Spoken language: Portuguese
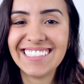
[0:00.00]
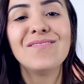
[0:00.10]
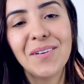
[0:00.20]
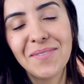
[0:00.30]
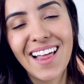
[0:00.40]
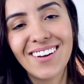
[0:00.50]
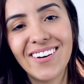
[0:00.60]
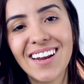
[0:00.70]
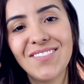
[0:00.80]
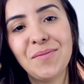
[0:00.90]
Vamos lá
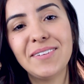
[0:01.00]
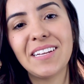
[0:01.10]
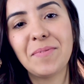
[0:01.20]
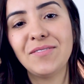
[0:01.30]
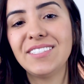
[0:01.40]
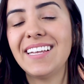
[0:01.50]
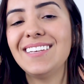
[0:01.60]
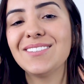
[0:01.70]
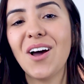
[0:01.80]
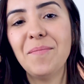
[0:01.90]
agora que eu vou mostrar pra
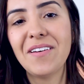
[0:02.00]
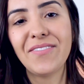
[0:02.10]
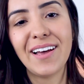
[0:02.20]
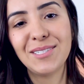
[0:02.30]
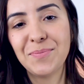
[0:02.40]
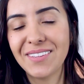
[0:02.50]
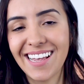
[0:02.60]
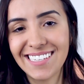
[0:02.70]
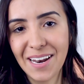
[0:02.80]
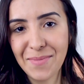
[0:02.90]
vocês como é fácil montar
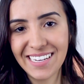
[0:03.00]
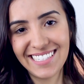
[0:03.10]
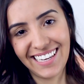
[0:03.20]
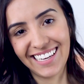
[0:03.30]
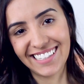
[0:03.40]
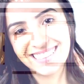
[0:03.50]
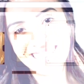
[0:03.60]
essa lembrancinha.